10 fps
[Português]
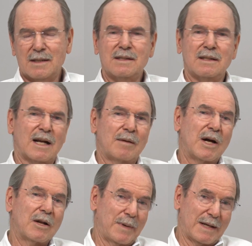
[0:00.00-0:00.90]
que
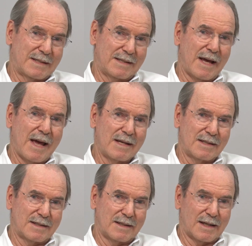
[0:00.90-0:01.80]
trabalham pela
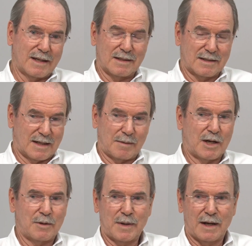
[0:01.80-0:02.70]
ciência e aqueles que
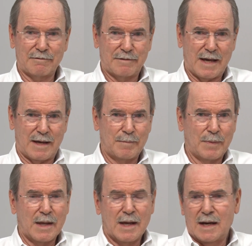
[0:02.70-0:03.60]
trabalham pela fé,
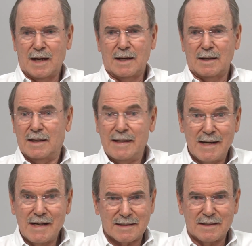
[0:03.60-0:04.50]
a
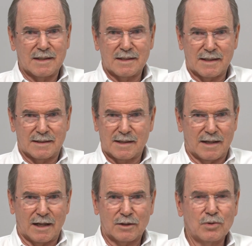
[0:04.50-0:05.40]
aliança dessas
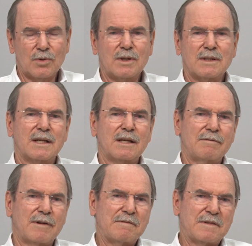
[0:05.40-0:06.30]
criaturas é que
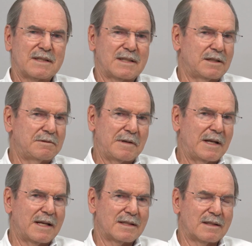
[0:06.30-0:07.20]
vai fazer a
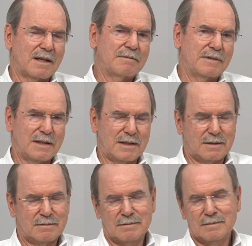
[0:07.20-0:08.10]
diferença na vida
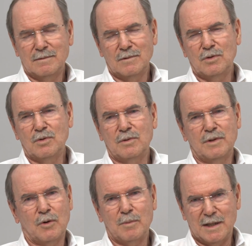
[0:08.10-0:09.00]
do,
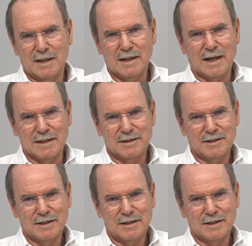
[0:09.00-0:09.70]
da humanidade.